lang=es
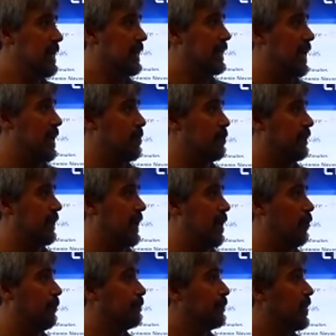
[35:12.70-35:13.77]
que hayamos
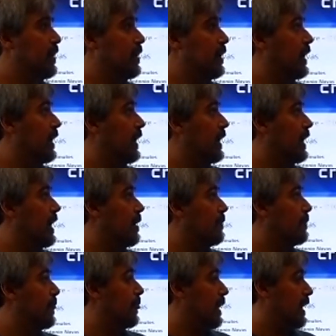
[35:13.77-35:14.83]
fijado. Eh,
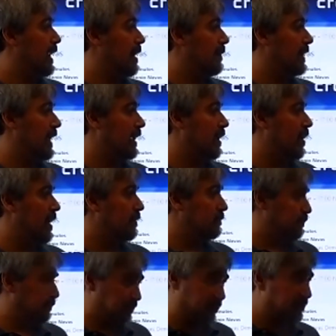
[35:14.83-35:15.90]
la verdad que ahora
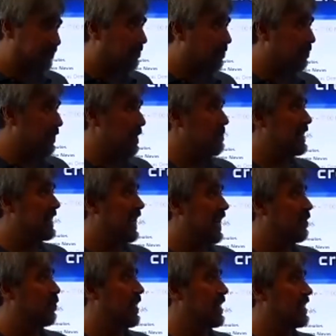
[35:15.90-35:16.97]
me entra la
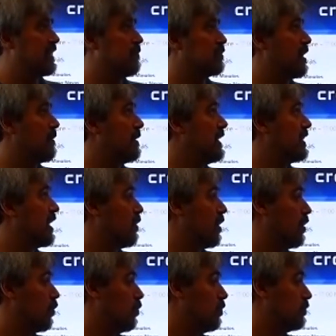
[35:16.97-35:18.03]
duda de si hemos habilitado
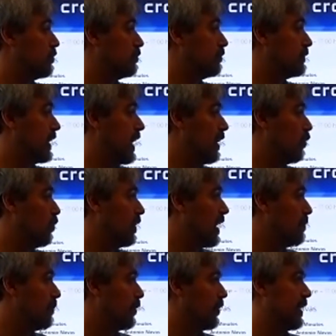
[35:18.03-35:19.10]
algún, algún
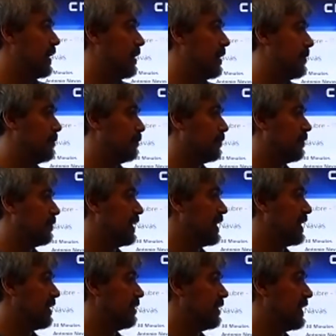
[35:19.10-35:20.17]
campo
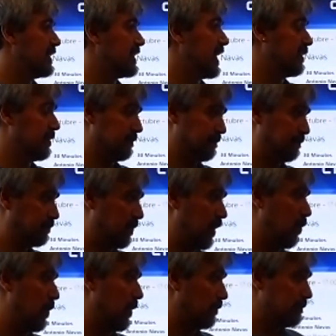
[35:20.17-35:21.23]
de, chat, pero
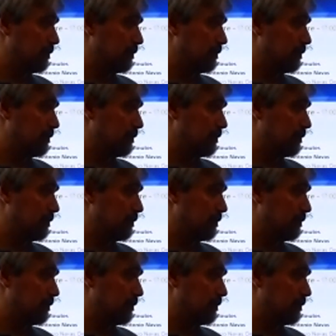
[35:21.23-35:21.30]
bueno,